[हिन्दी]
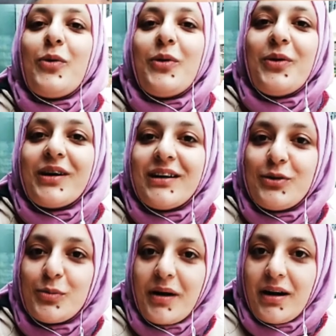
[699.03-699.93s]
रो रो कर
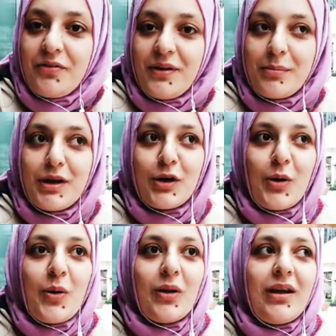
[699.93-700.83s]
दोबारा फैमिली को
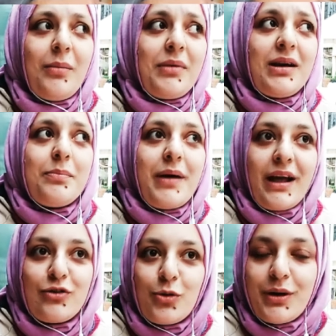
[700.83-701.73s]
कह के मेरी
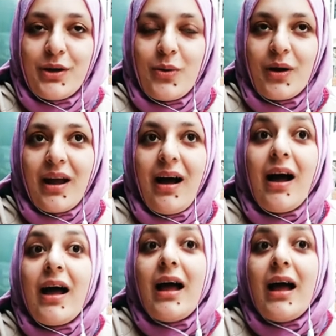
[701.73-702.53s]
बैग चोरी हो गया